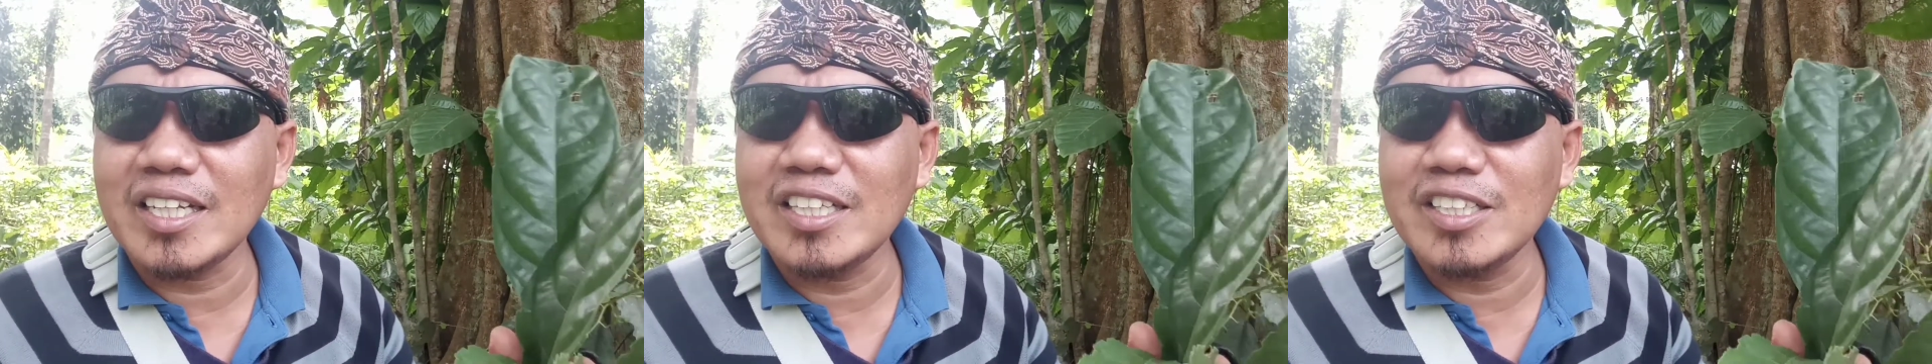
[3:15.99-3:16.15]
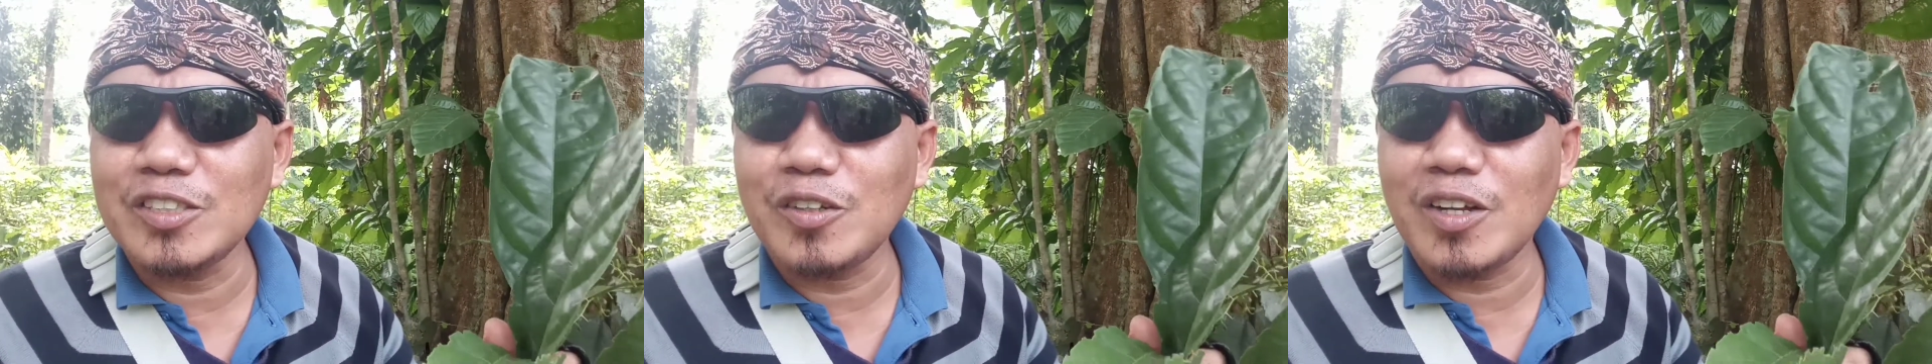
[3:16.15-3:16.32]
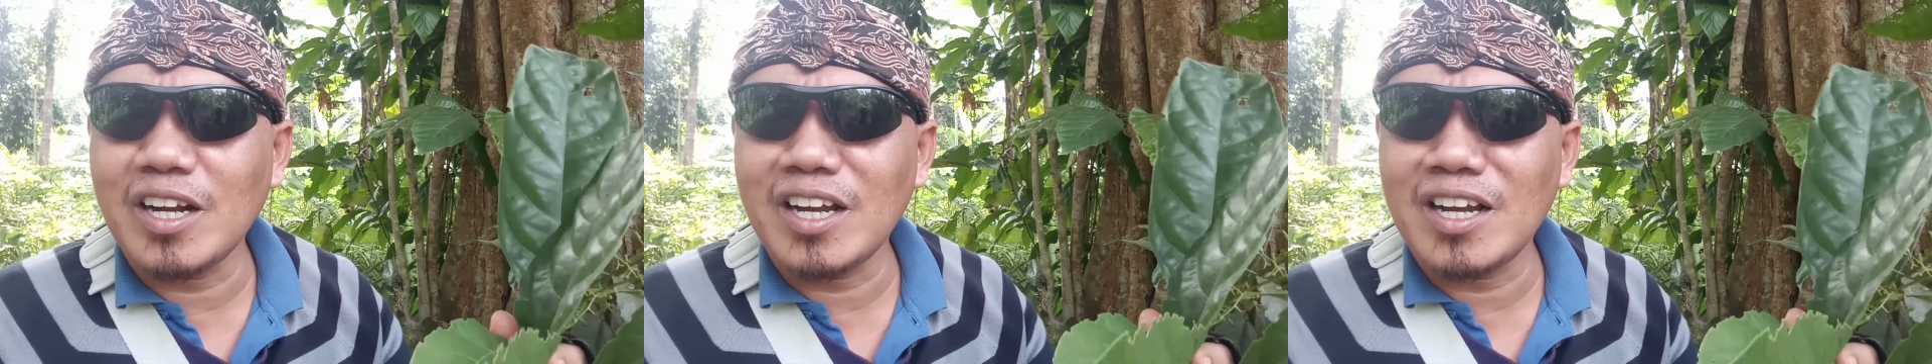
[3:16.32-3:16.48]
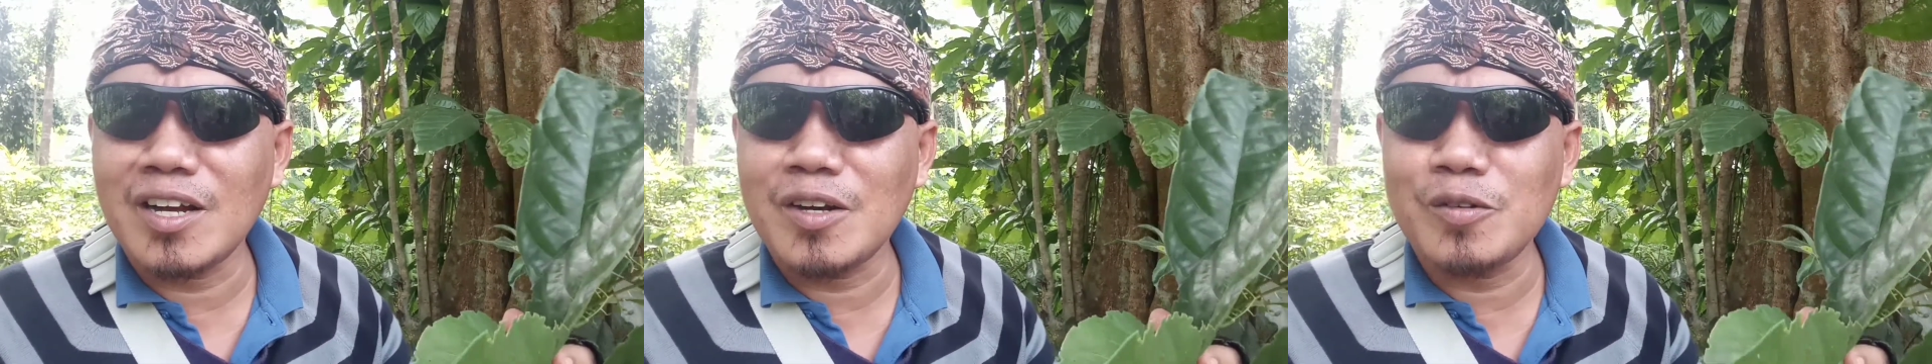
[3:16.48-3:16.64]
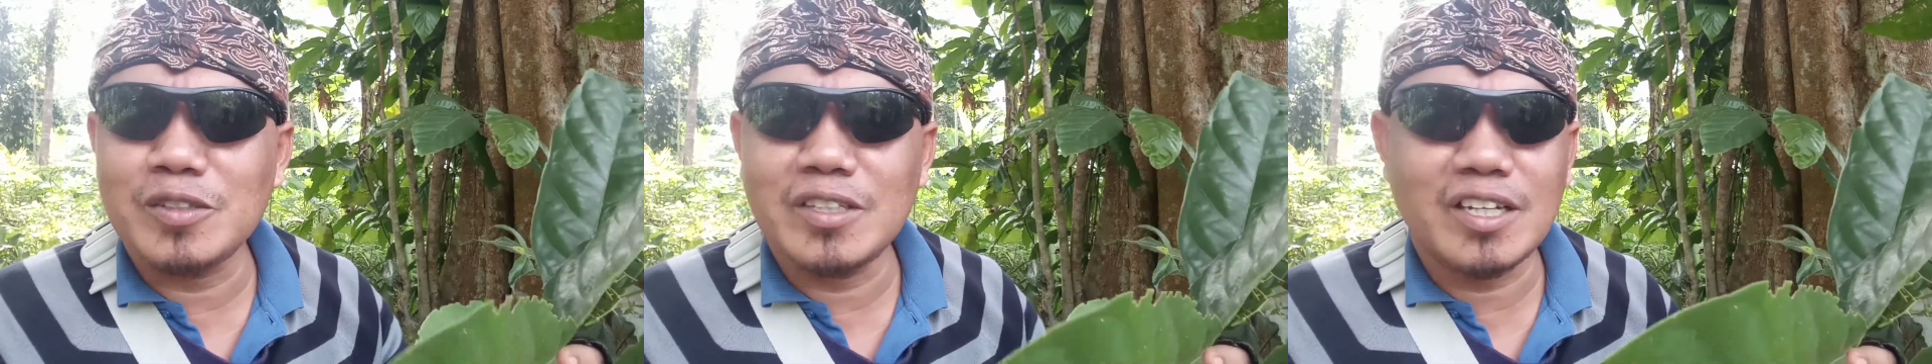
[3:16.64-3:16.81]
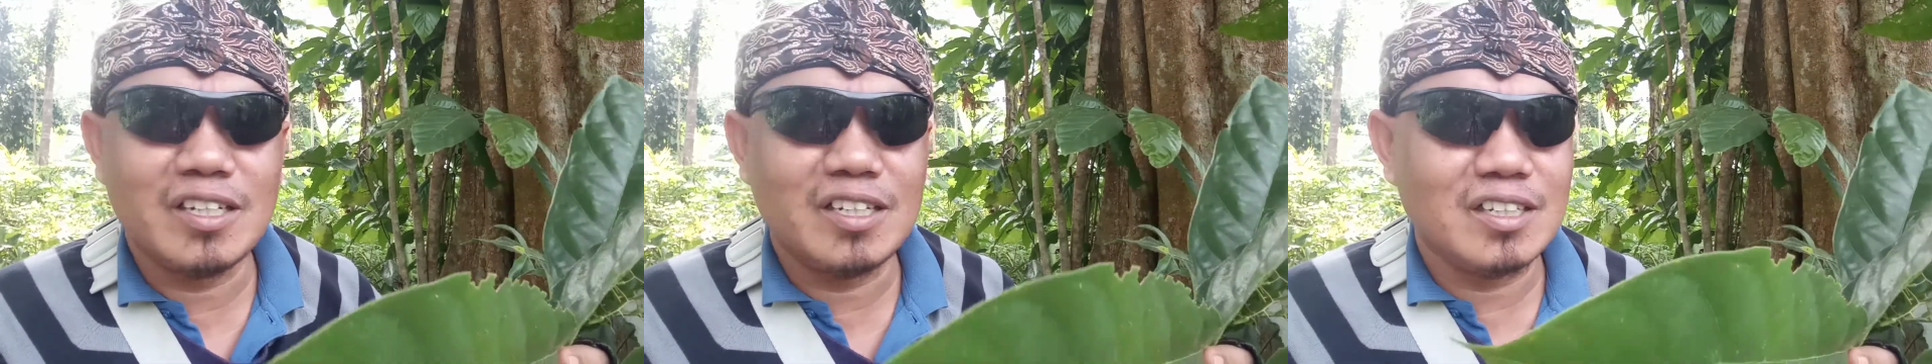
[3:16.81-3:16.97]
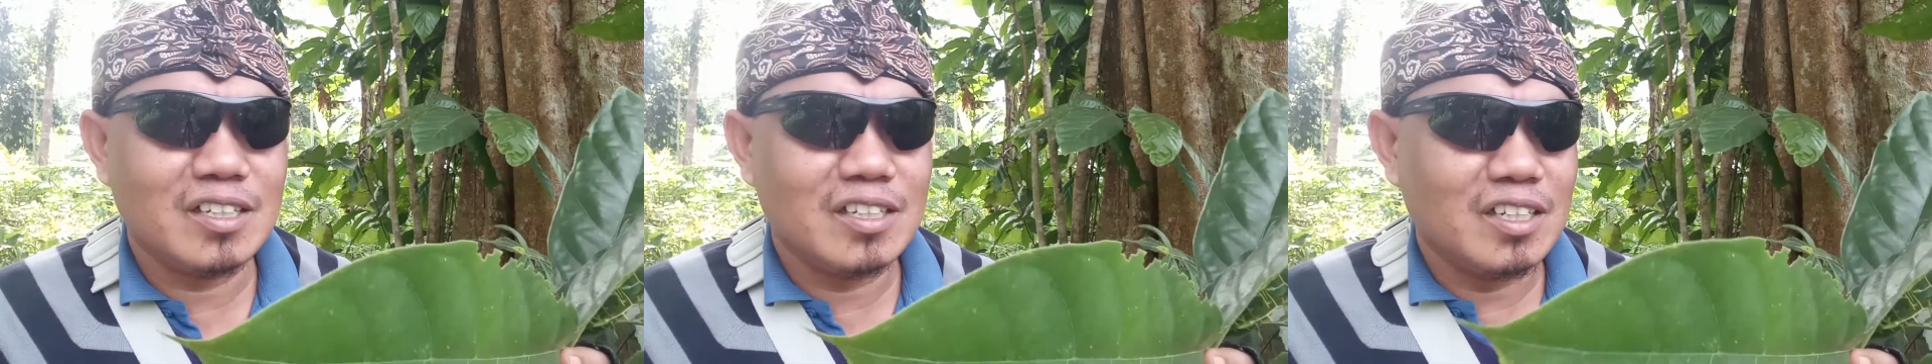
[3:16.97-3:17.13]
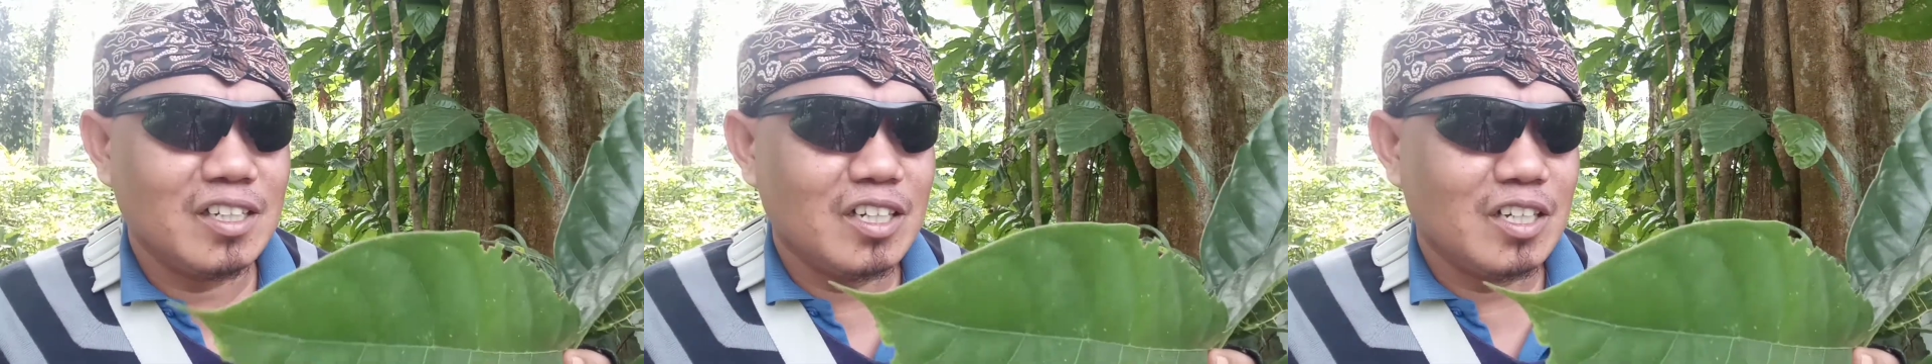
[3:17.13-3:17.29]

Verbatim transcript: ini suara kang hujan nih